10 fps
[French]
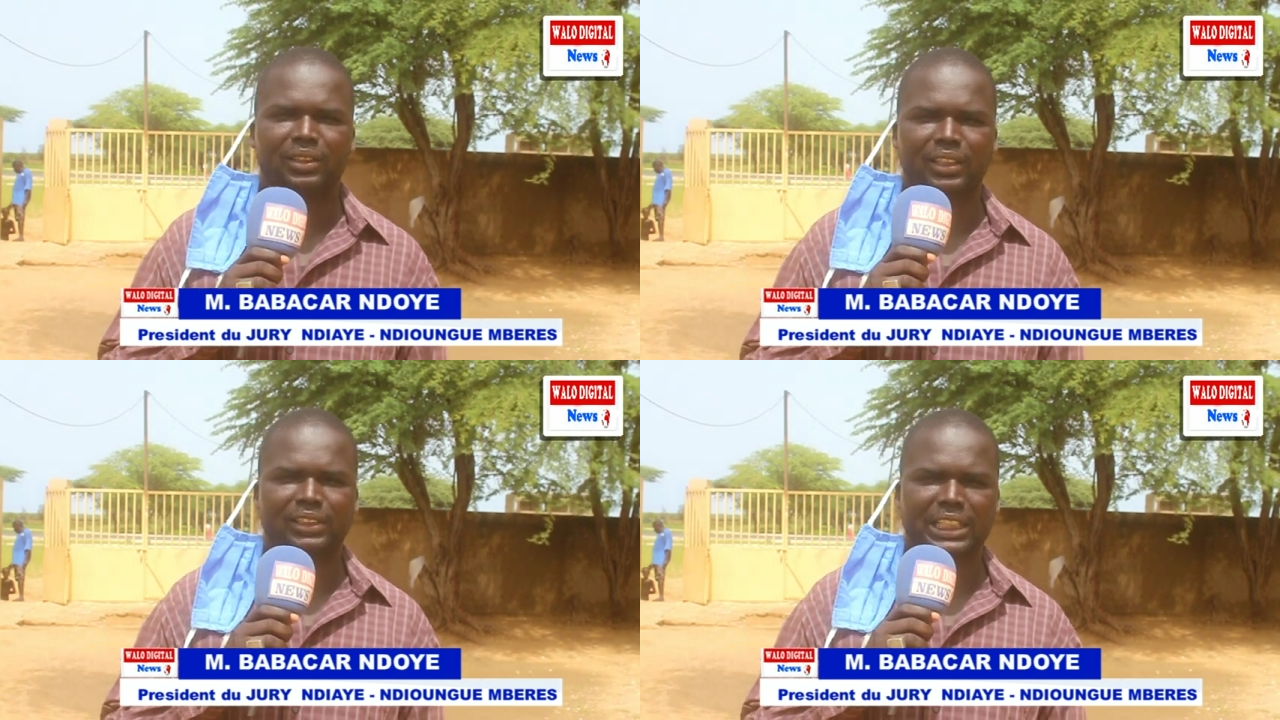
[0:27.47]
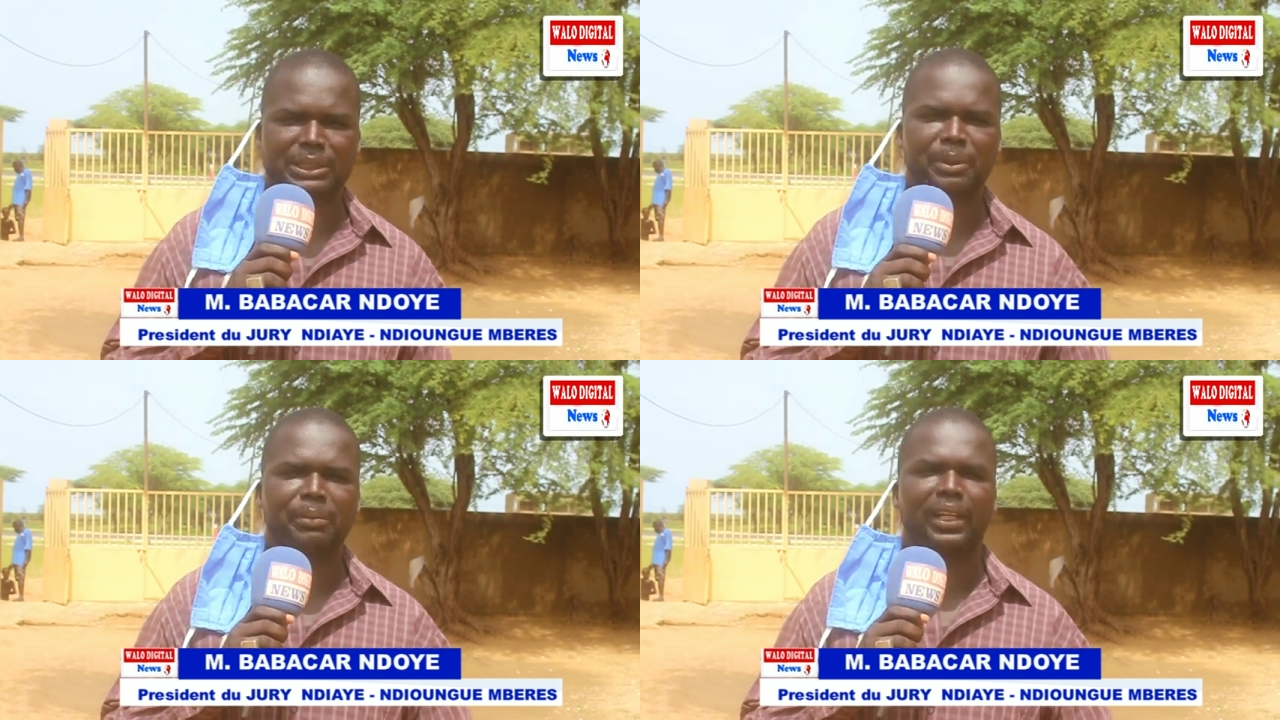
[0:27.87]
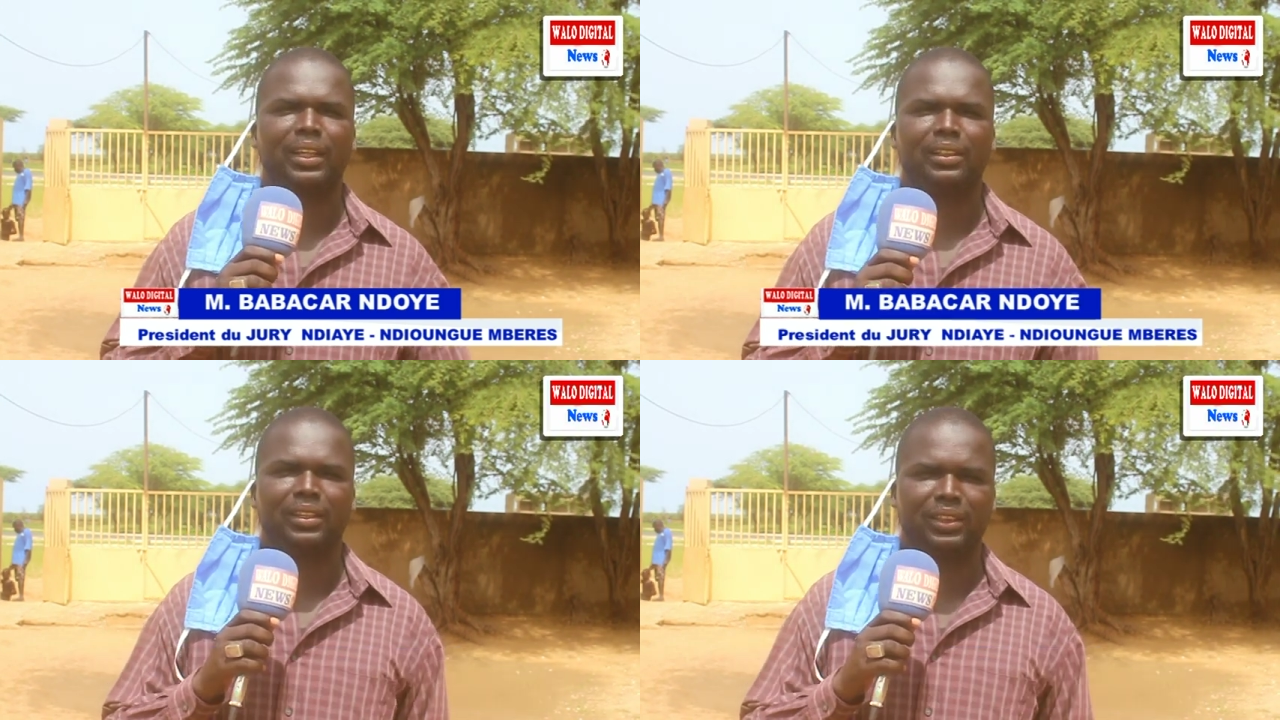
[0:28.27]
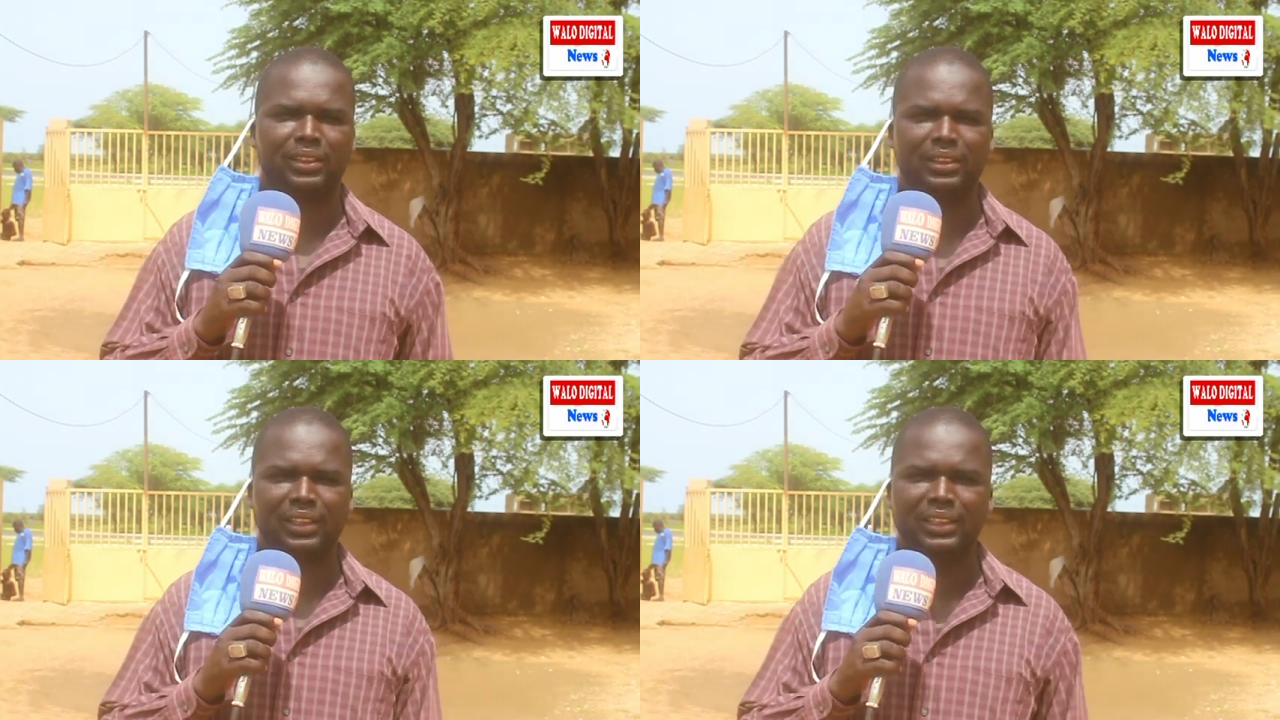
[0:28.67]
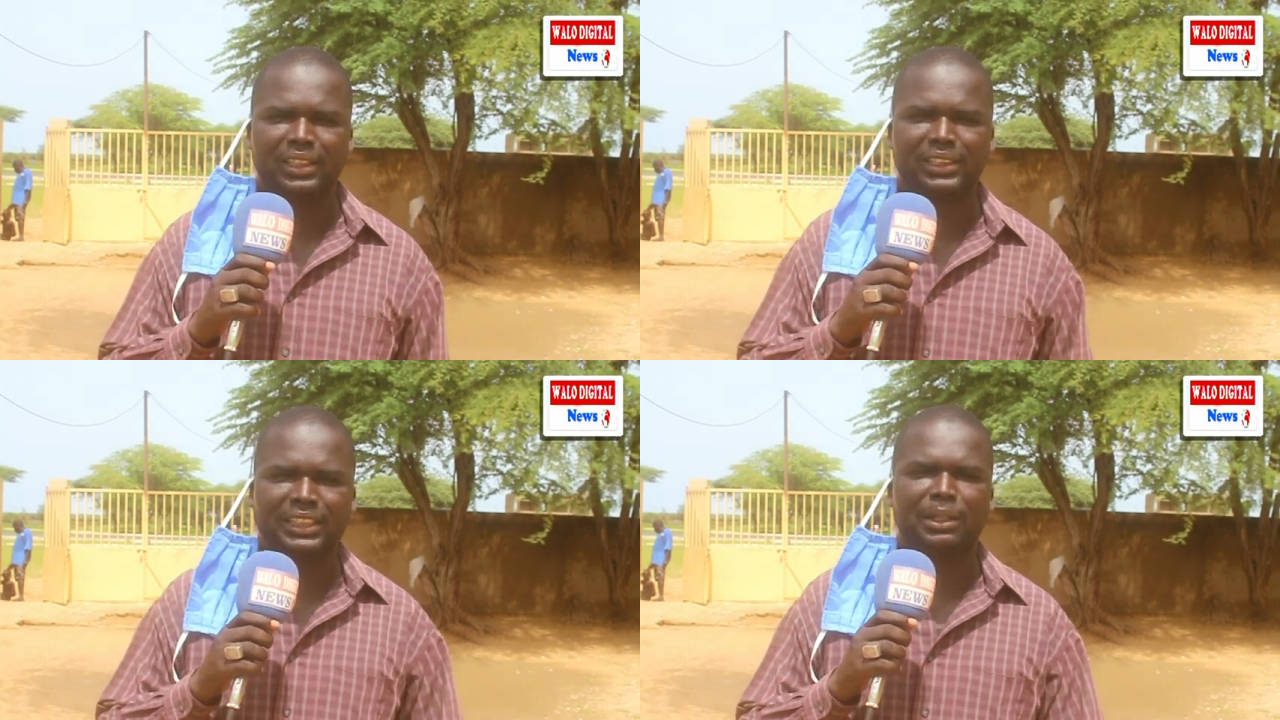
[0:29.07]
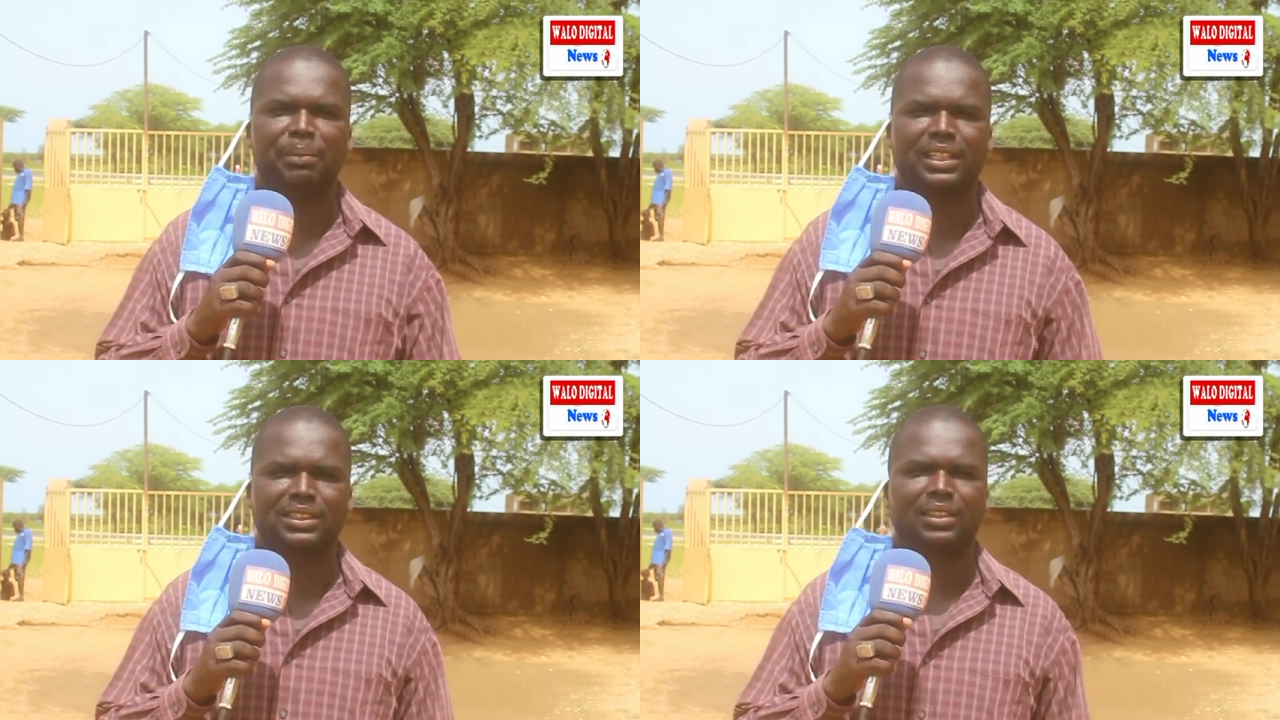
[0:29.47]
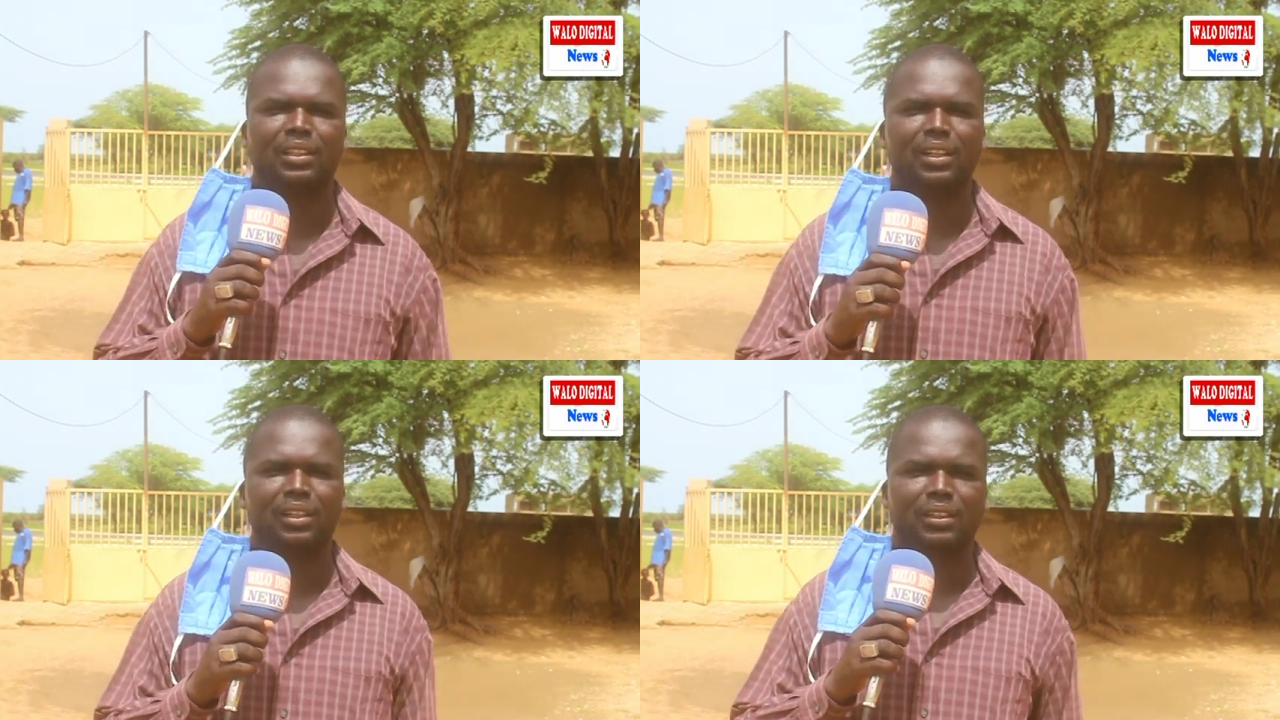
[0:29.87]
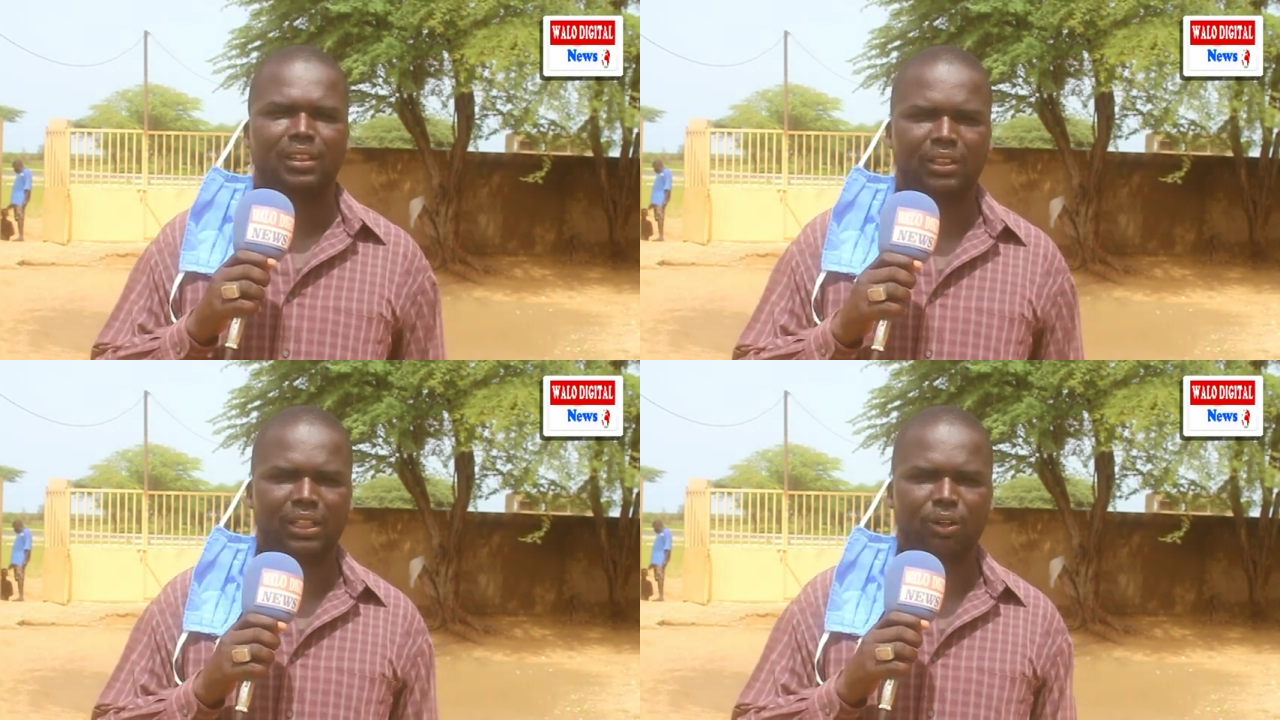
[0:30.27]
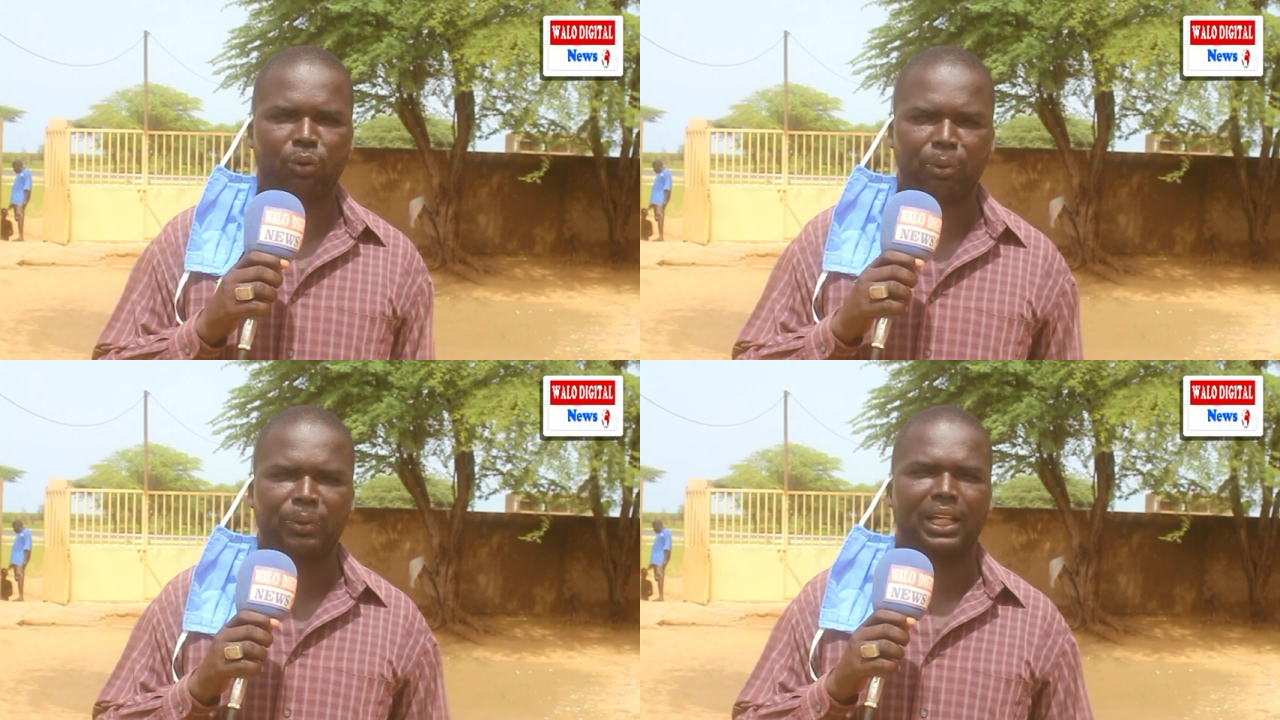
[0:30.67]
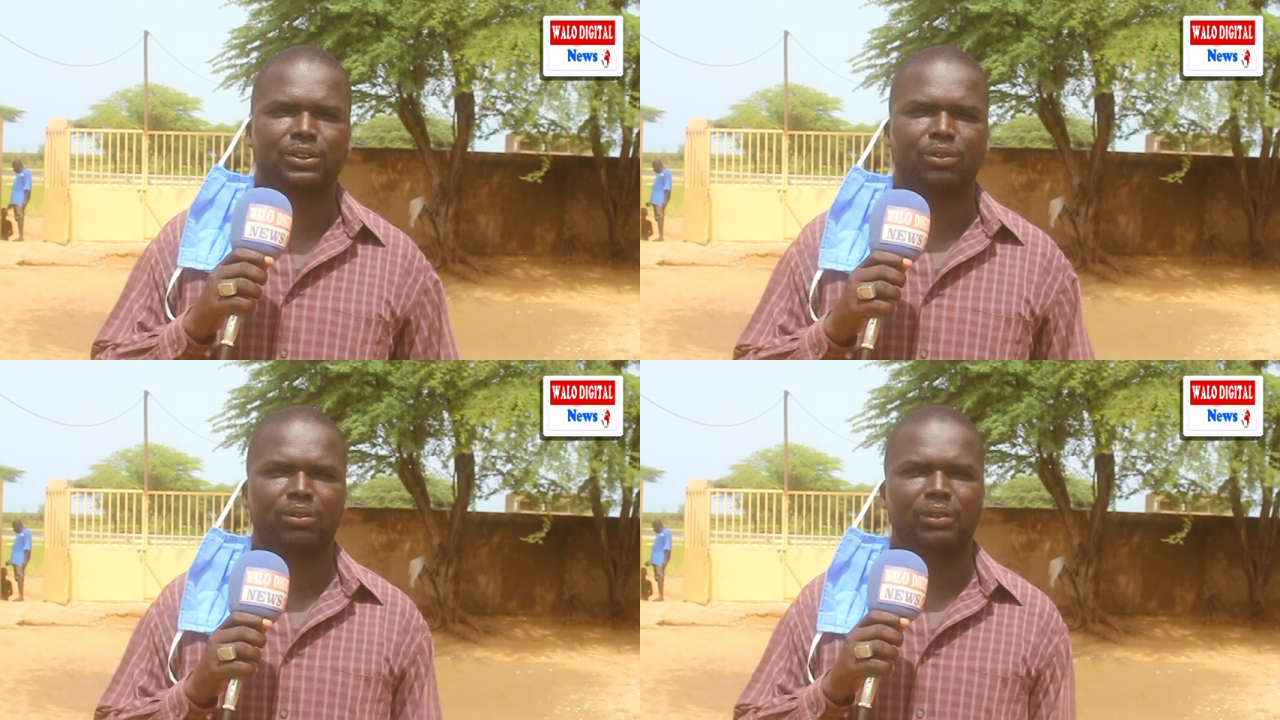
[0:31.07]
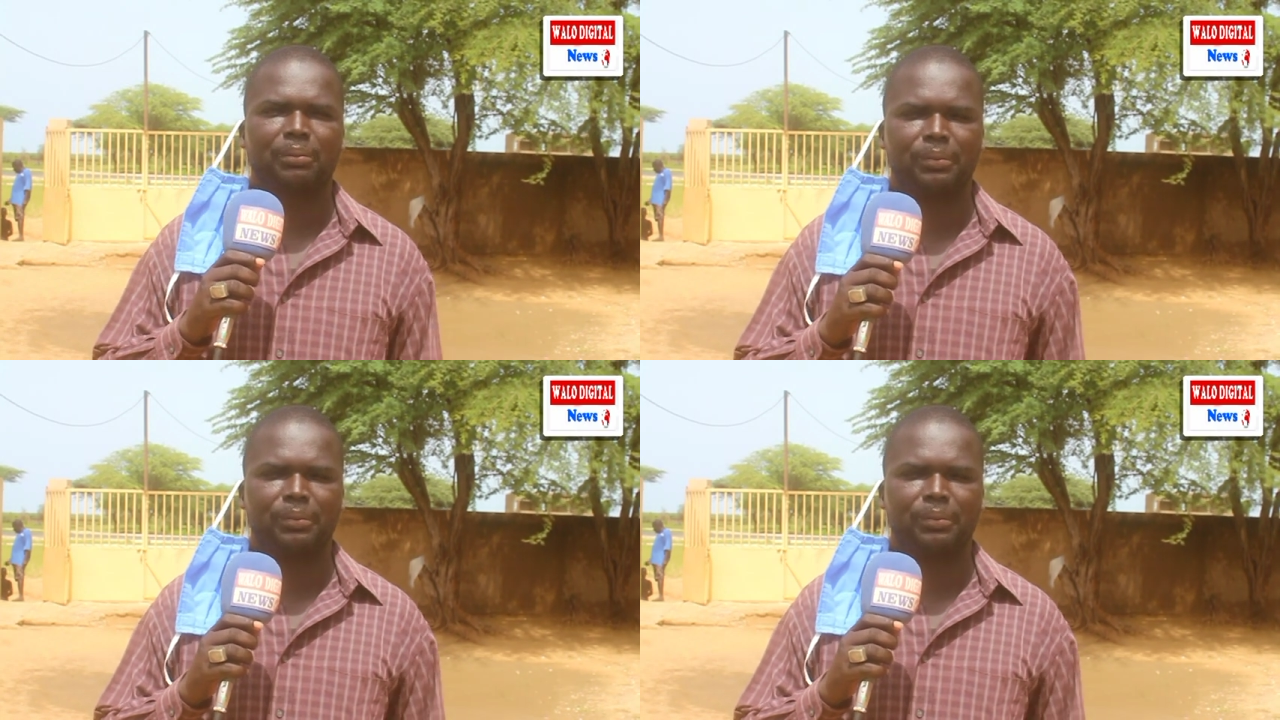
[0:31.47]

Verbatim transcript: de s'exprimer, de dire ce qui se passe euh, aux populations